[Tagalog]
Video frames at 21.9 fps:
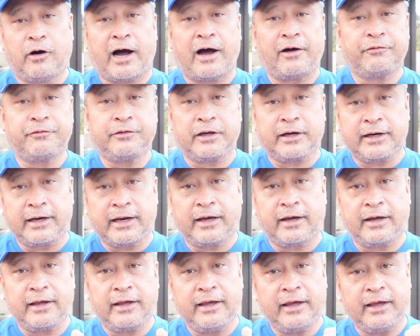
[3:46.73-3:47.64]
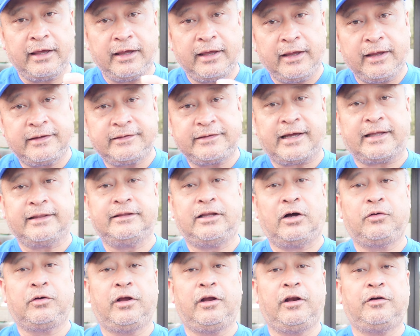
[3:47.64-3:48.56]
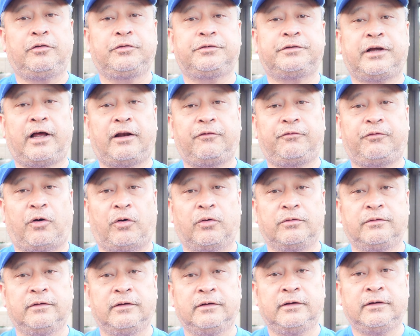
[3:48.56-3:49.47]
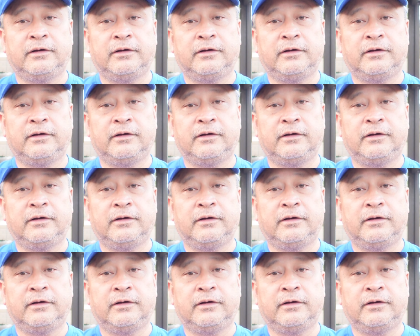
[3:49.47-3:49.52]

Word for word: after na shutdown nila yung cellphone